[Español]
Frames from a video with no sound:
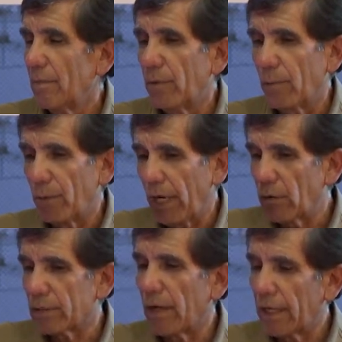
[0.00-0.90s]
Por,
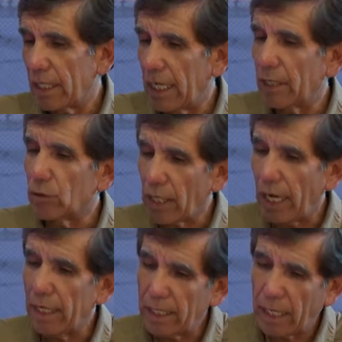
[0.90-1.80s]
algo se va generando,
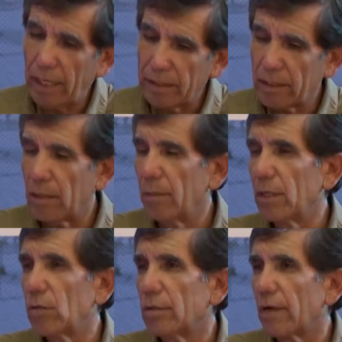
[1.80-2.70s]
cae, cae
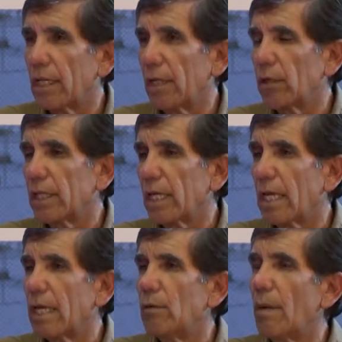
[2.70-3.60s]
sedimento y se va generando hasta que
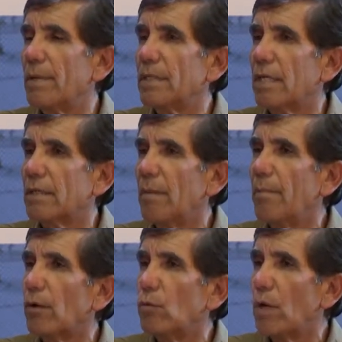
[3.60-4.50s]
queda una especie de
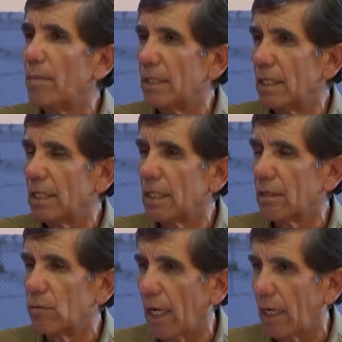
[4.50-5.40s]
rampa con una pendiente
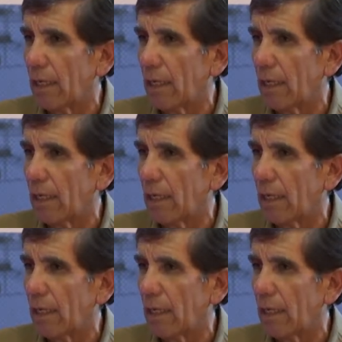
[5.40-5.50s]
natural.